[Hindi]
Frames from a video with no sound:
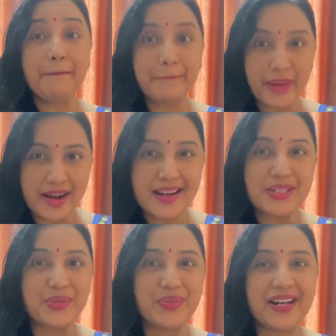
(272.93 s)

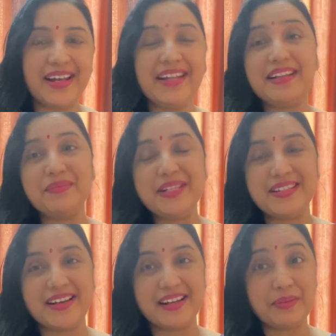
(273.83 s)
पास होना है तभी
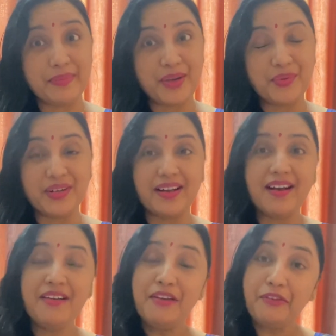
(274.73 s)
जाकर मैं उनका
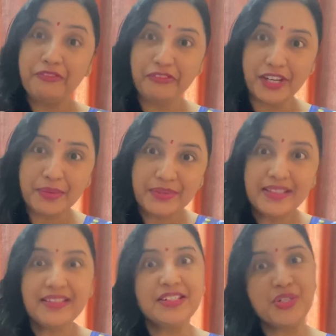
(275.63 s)

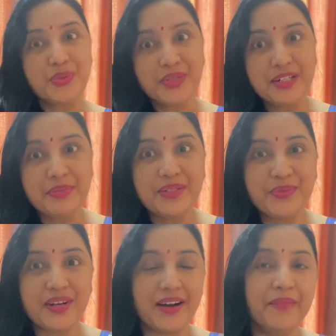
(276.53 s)
फेवरेट स्टूडेंट
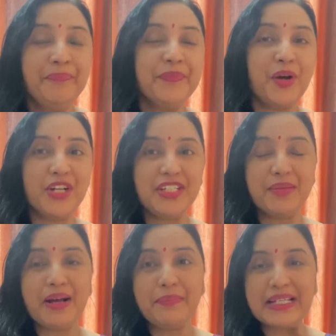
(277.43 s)
बनूंगा और
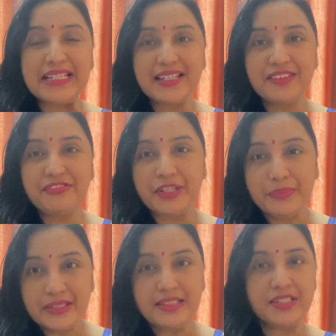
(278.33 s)
जब आप किसी के
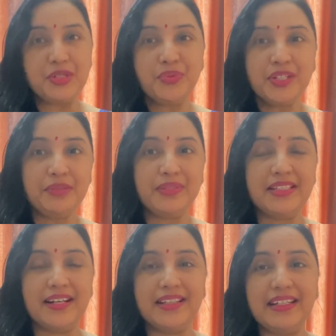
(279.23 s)
फेवरेट स्टूडेंट बन
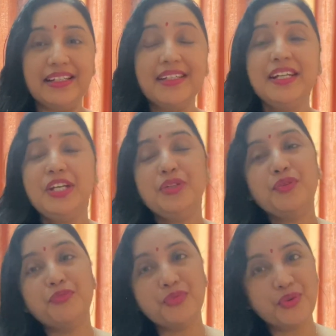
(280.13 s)
जाते हैं तो
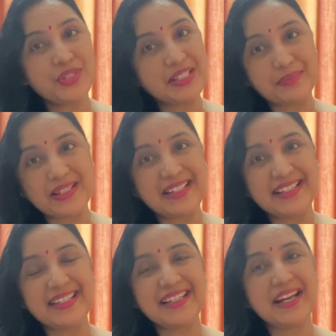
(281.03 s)
वो समझ
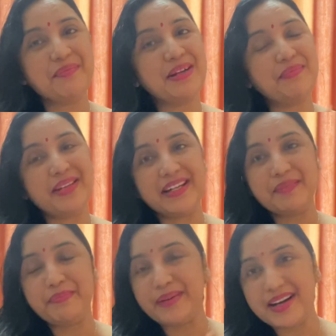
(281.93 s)
लीजिए कि आपका बेड़ा
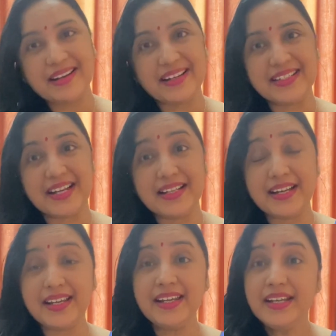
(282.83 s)
पार लग जाता है